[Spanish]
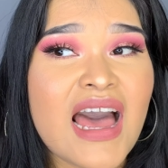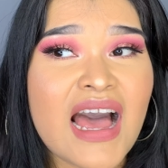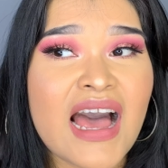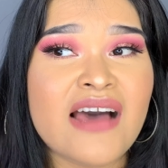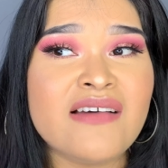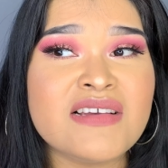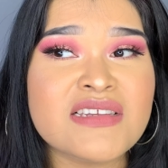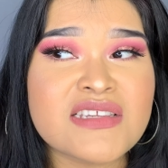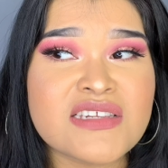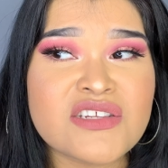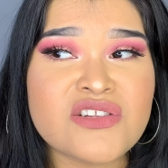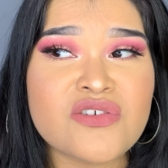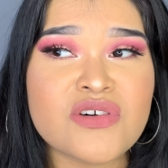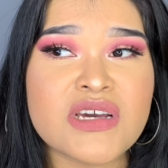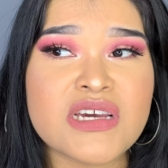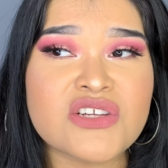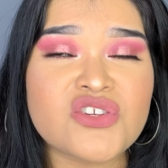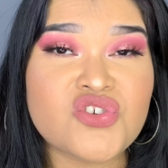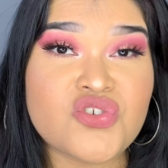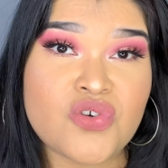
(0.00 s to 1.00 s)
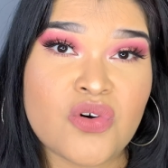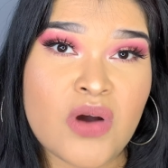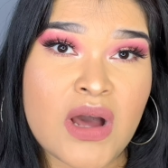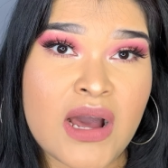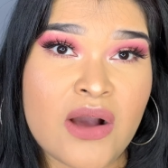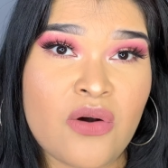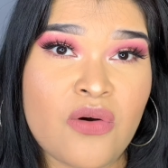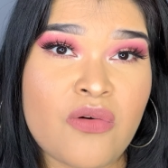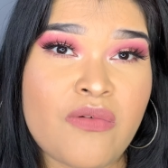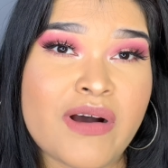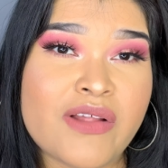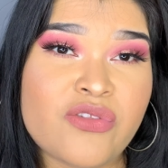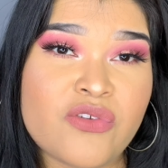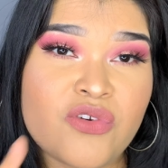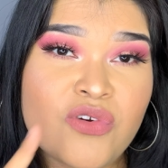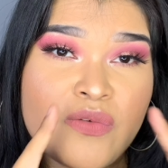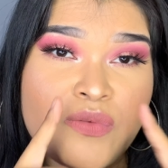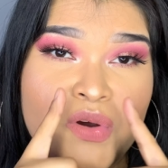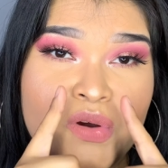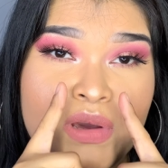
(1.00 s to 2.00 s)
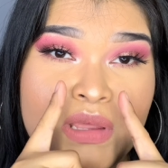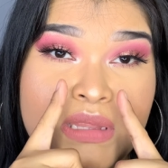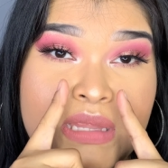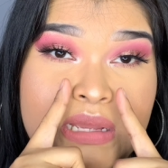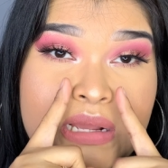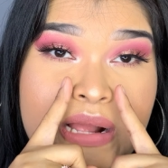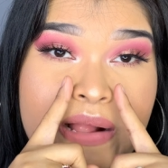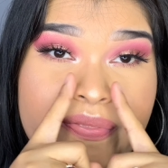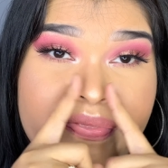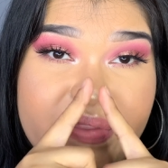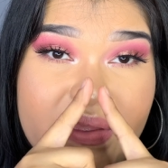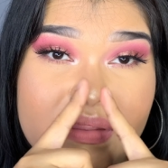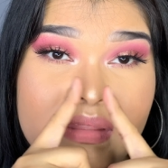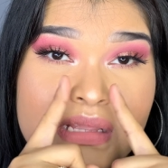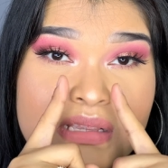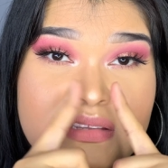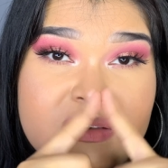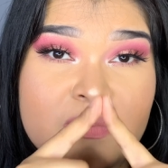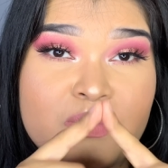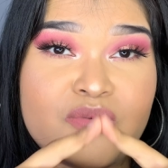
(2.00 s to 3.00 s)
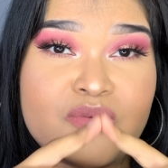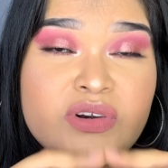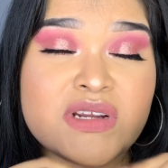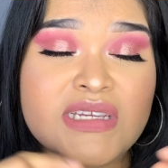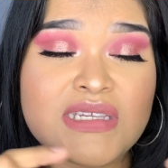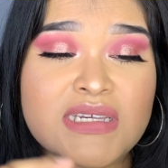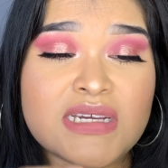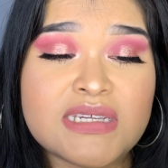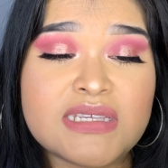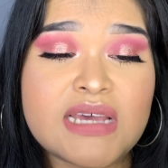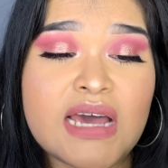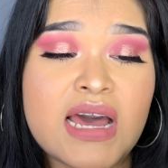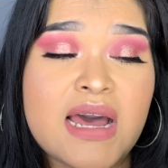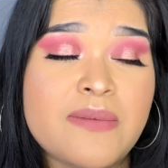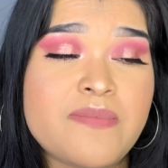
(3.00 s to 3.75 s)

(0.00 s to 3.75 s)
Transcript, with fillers: A veces lo que yo hago cuando no veo que tenga tantas impurezas,